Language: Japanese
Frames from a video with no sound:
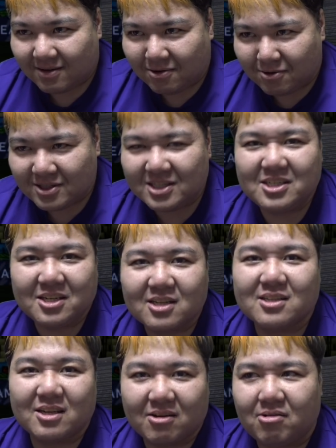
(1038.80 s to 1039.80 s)
鬼に
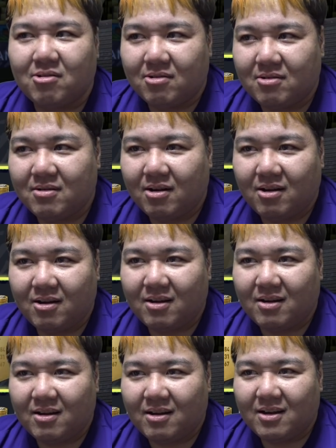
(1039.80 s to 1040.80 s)
なったよ。
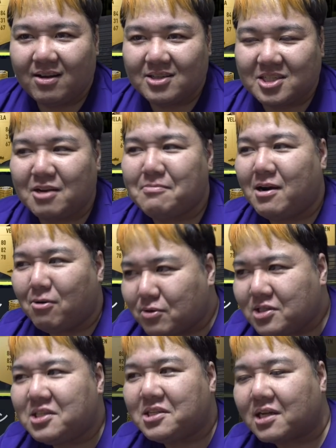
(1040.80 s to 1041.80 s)
邪魔、
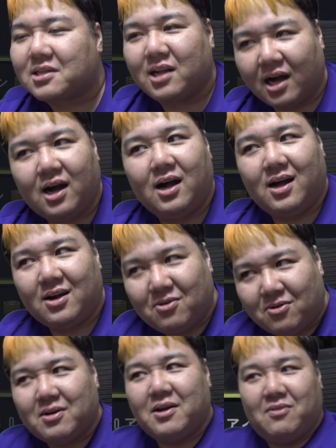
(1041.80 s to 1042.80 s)
鬼になった。
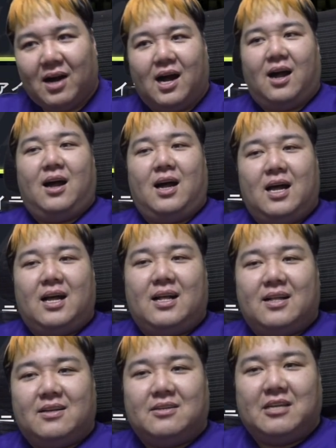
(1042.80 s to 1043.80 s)
これは
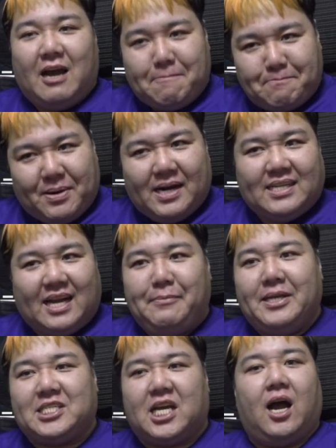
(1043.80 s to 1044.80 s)
やっぱり
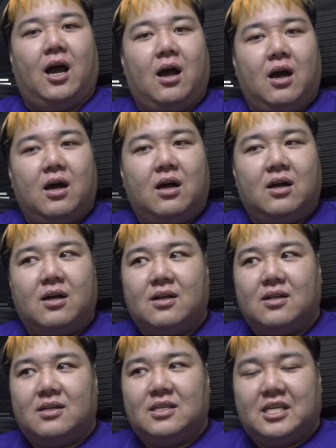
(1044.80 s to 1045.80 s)
ダメじゃん。
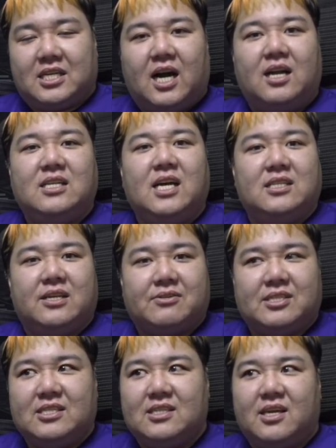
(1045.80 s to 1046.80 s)
怒りなんだよ、
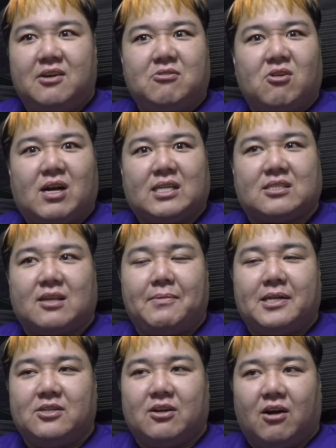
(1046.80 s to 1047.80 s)
人間を動かすた
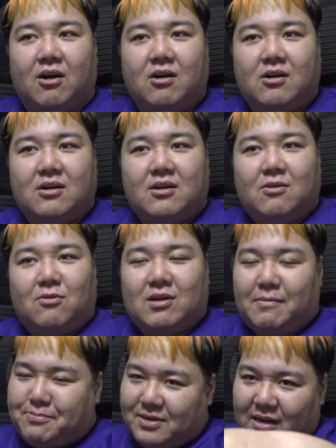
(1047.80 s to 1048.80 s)
めには。
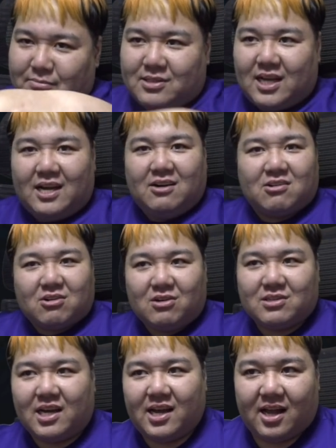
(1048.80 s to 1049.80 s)
俺はプライム大五郎
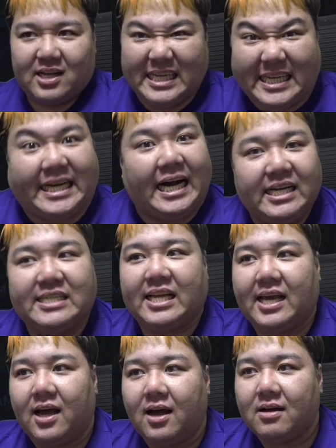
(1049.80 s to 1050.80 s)
をね、怒りっ
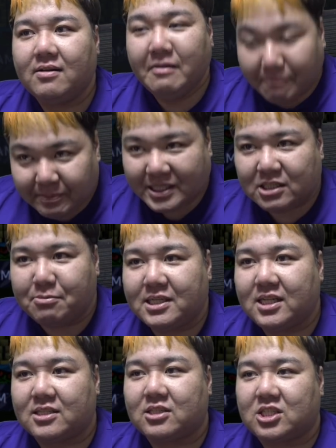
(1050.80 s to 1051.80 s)
て導
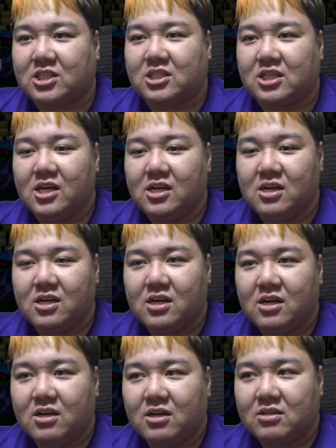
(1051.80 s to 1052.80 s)
き出すし、
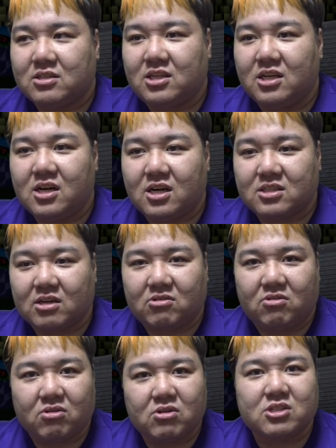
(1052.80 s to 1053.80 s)
出なかったら
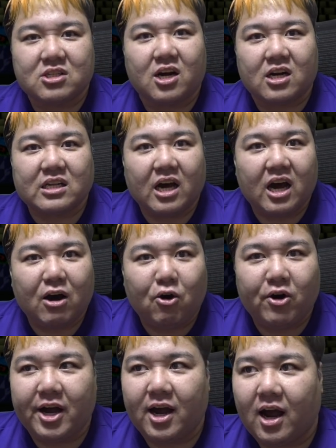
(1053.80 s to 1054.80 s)
殺すからな。おい